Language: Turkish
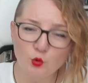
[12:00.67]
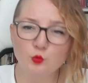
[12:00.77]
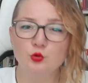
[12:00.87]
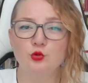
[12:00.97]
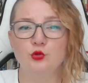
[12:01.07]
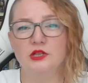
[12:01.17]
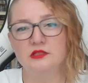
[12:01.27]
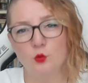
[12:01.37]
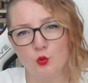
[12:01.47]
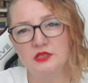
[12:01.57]
öbür
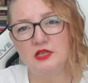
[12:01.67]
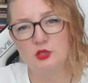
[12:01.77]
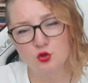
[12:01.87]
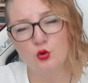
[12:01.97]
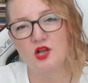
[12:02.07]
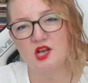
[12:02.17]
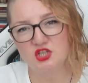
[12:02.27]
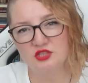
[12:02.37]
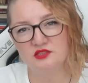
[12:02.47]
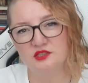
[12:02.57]
dünyada o kadar çok
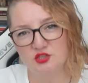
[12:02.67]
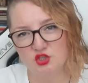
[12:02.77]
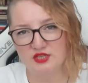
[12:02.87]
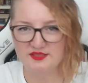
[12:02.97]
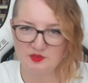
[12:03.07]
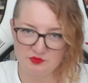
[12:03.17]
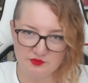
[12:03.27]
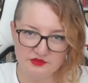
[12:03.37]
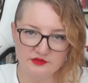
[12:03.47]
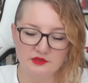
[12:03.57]
karşılığını alacağız gibi
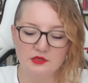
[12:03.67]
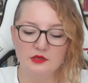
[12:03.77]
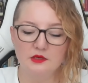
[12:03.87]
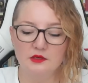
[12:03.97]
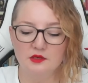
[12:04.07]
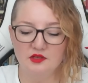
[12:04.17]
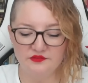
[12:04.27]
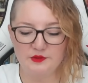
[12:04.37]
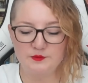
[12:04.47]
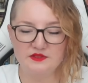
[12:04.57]
bir kafa
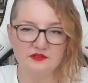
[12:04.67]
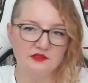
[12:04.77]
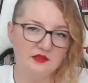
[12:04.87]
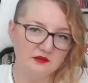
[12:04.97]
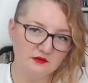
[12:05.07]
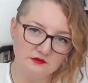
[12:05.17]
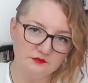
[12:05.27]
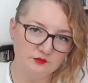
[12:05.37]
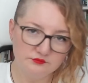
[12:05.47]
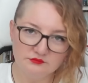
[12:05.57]
yapısıyla
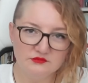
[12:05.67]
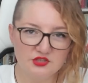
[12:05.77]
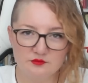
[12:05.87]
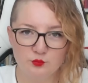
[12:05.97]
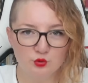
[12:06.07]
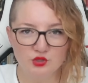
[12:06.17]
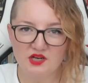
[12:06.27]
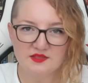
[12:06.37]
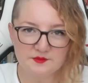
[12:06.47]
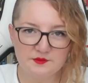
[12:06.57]
hmm, işte bu
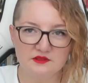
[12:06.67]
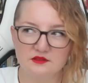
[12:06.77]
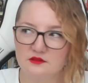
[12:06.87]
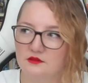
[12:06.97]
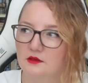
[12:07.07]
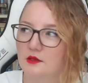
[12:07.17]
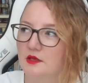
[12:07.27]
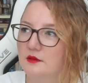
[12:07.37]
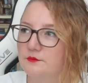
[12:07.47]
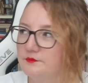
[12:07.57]
tarz bir
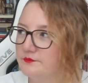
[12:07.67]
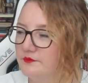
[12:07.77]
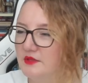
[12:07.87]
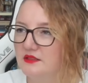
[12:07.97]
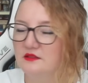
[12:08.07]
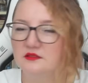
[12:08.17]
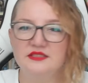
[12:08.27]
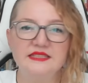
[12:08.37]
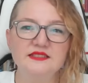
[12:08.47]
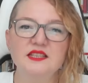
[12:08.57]
ne denir
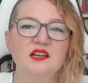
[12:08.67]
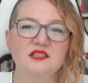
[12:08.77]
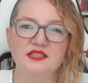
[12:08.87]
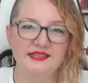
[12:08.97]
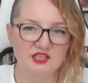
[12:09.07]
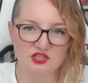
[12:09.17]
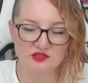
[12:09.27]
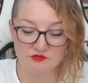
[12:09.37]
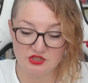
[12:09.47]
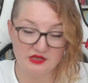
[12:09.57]
dindarlık
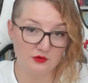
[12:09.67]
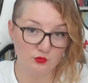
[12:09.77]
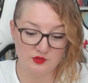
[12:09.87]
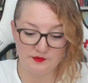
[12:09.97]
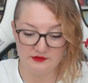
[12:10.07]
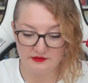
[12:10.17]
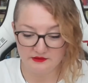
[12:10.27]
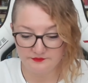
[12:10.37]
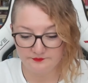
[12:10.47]
geliştirmişler o zamanlar.